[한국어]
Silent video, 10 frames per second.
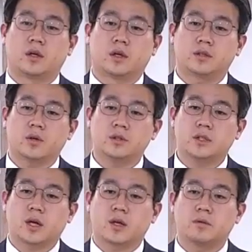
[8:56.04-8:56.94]
이
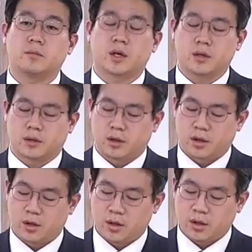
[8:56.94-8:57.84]
선지자라는 말은
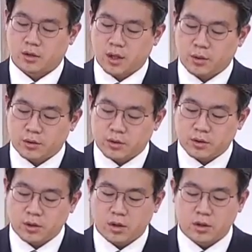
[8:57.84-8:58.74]

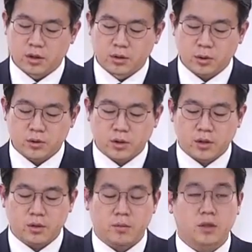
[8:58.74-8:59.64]
때로는
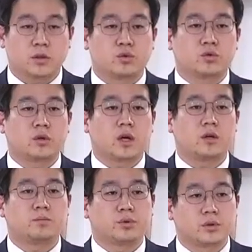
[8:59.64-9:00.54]
능동적인 의미에서
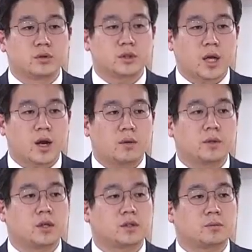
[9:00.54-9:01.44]
누군가를 부르는
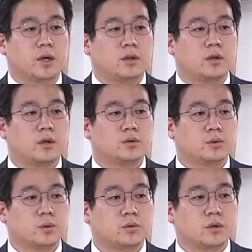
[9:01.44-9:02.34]
사람이 되지만
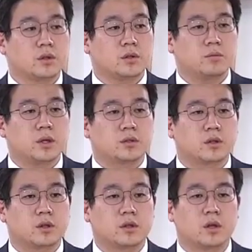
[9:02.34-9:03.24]
수동적인
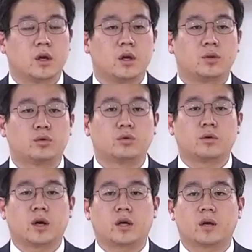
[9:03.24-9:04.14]
의미에서는
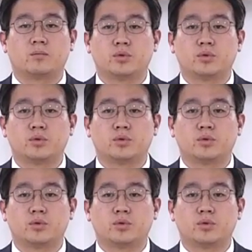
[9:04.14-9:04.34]
누군가에게